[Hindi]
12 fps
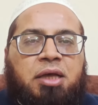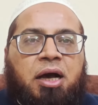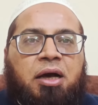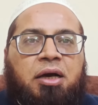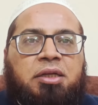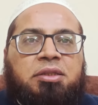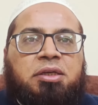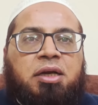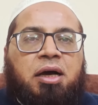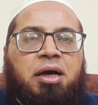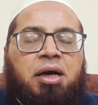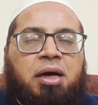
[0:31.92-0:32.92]
ताकत
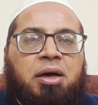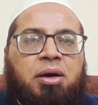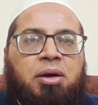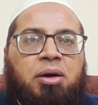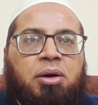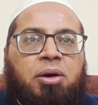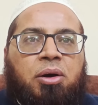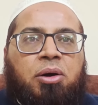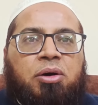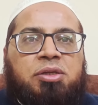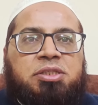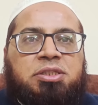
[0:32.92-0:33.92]
का
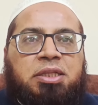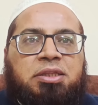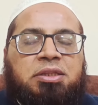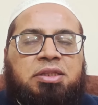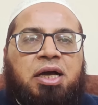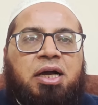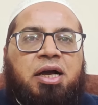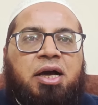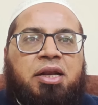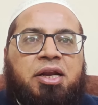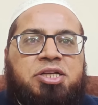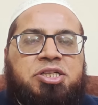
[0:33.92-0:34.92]
और सत्ता
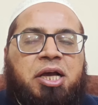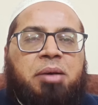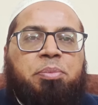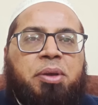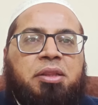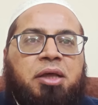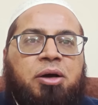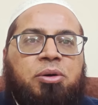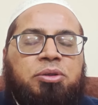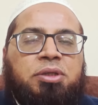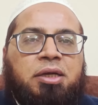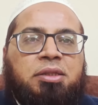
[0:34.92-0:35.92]
का नशा पैदा
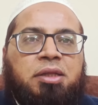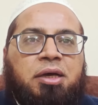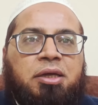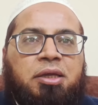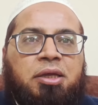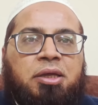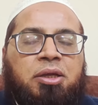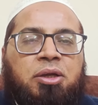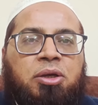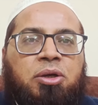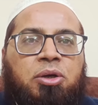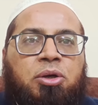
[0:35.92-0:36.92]
हो जाता है
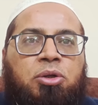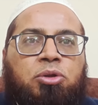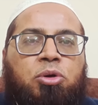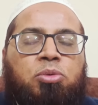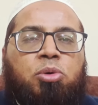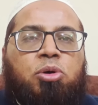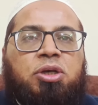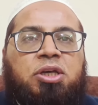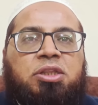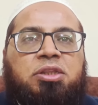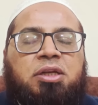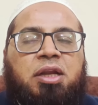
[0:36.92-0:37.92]
तो वो
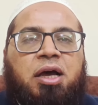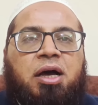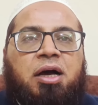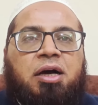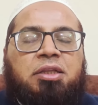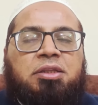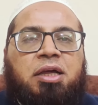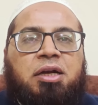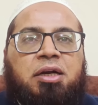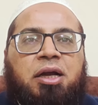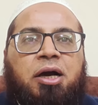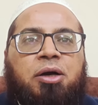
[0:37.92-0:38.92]
कितना
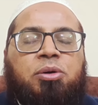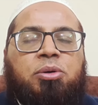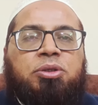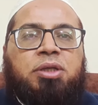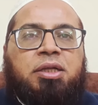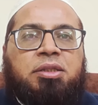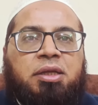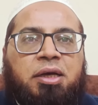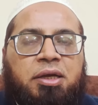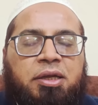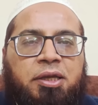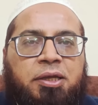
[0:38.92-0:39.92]
ख़तरनाक हो जाता
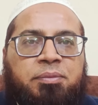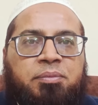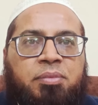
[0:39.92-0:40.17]
है